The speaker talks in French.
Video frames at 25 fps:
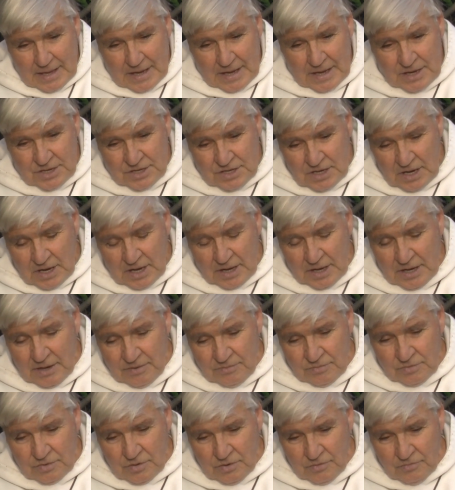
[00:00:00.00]
Et
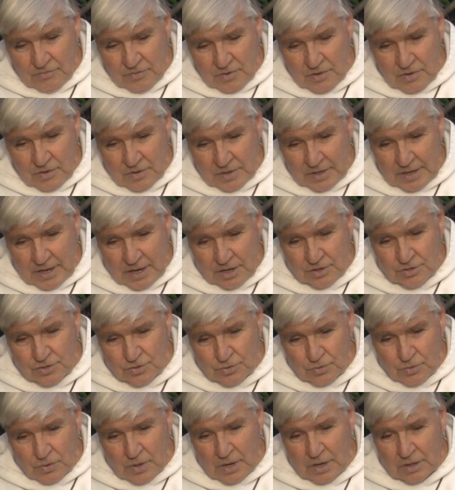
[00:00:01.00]
j'arrive devant un
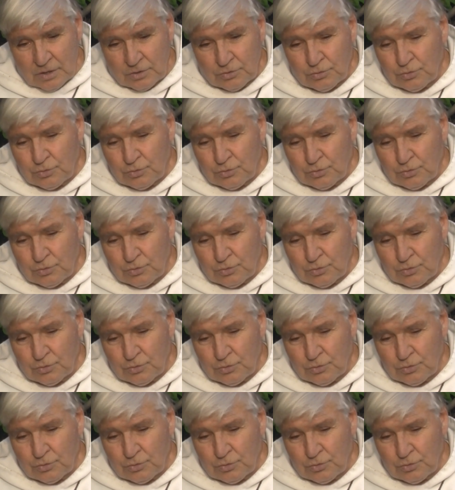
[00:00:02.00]
garçon,